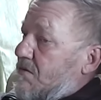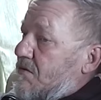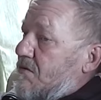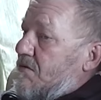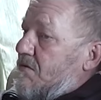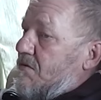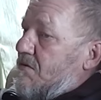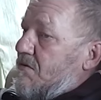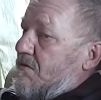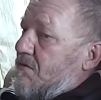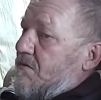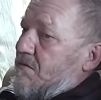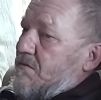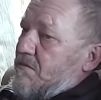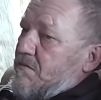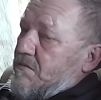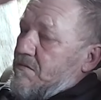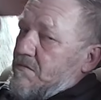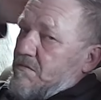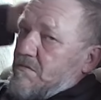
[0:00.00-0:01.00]
И погиб
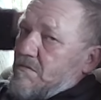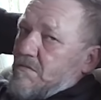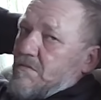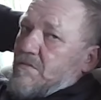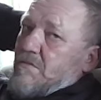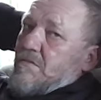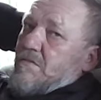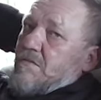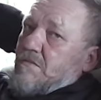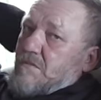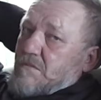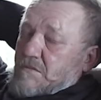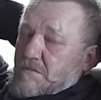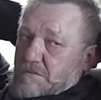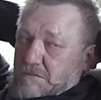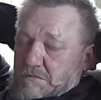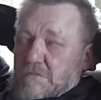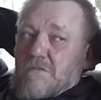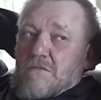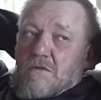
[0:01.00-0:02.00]
Раис.
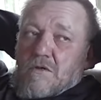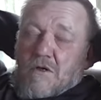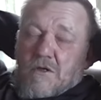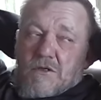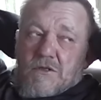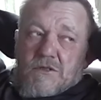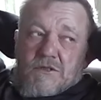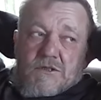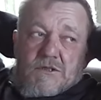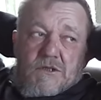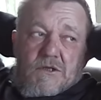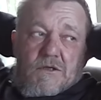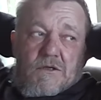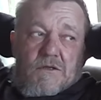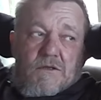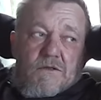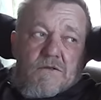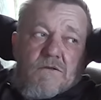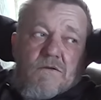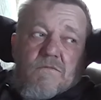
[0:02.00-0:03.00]
Раиси,
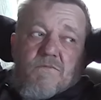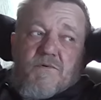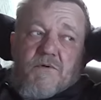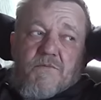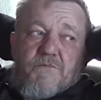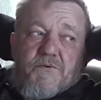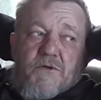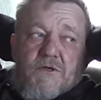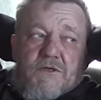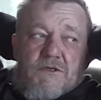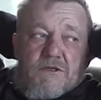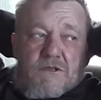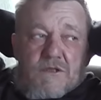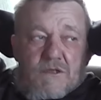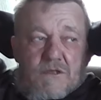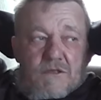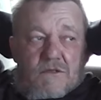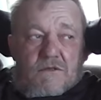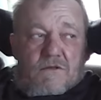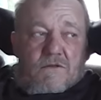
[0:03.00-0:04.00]
Раиси.
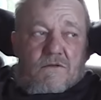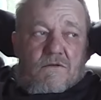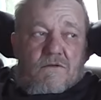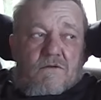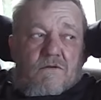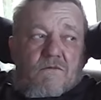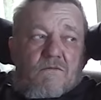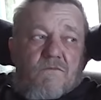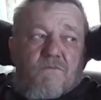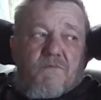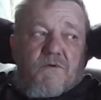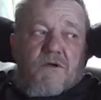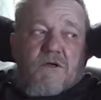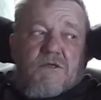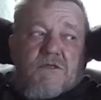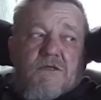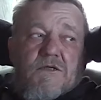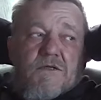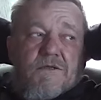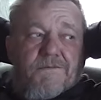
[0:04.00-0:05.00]
президент
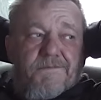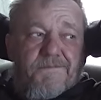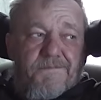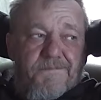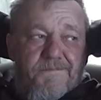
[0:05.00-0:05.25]
Персии.